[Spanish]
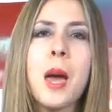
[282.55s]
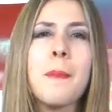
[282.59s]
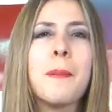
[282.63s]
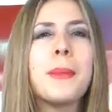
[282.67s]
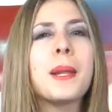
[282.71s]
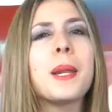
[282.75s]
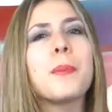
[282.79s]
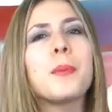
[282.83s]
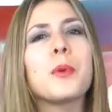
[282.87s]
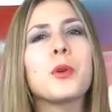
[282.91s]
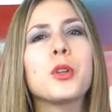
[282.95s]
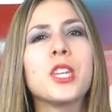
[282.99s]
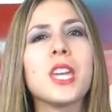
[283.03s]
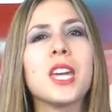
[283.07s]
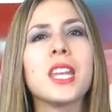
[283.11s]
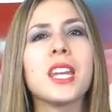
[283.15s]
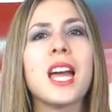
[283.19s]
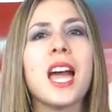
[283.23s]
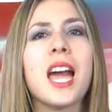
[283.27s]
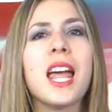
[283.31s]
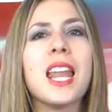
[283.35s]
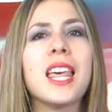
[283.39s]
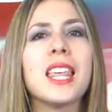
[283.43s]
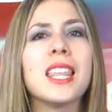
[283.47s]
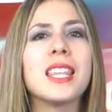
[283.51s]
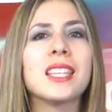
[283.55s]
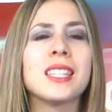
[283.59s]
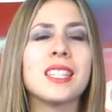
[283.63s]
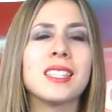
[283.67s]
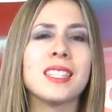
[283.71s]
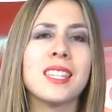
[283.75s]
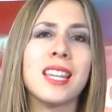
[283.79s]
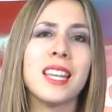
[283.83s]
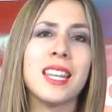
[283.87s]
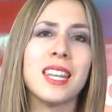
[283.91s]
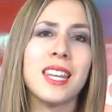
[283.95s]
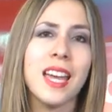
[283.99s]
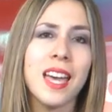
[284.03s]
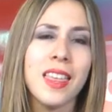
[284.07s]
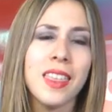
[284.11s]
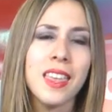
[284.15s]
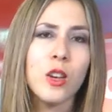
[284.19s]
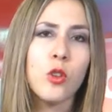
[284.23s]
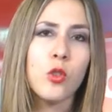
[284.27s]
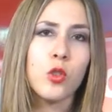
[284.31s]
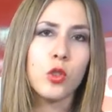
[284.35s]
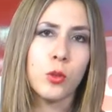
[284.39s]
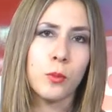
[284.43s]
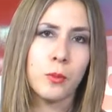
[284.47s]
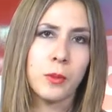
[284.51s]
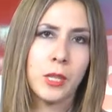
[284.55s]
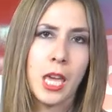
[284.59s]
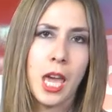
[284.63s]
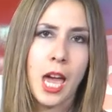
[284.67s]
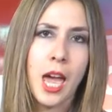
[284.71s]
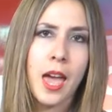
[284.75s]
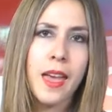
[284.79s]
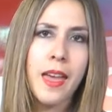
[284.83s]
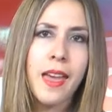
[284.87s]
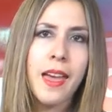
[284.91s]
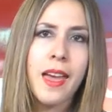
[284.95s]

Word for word: para apoyar a la desacelerada economía